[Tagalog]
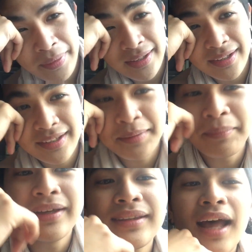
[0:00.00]
may,
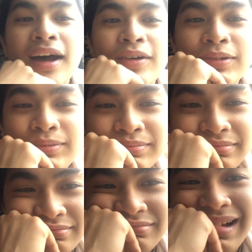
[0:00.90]
may taong
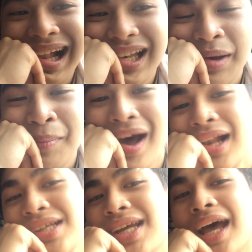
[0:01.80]
mahal na
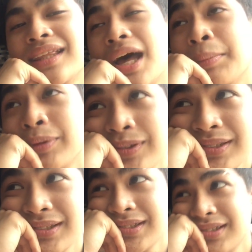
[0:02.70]
mahal siya
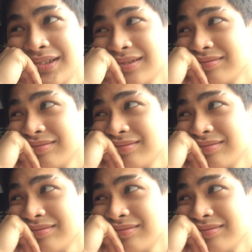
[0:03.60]
tapos